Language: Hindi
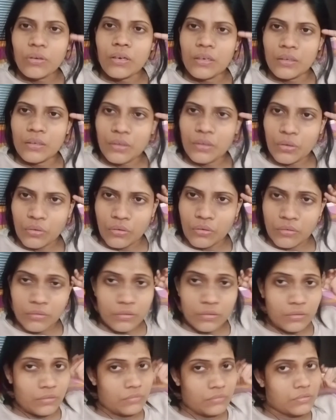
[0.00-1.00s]

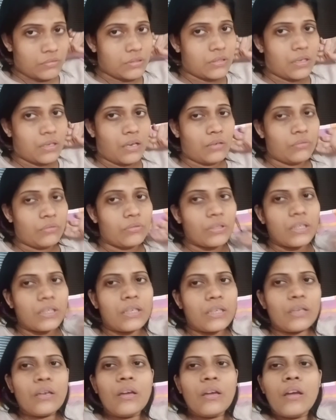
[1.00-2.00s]
कंटिन्यूस
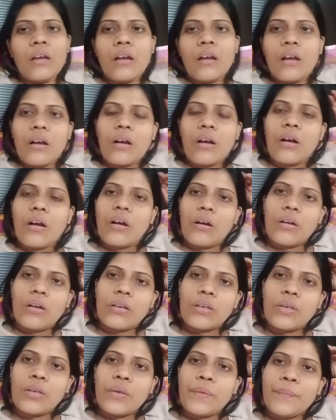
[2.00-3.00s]
डालूँगी
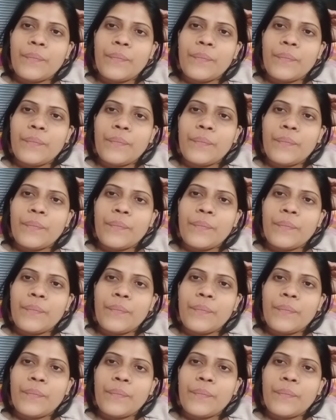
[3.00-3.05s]
और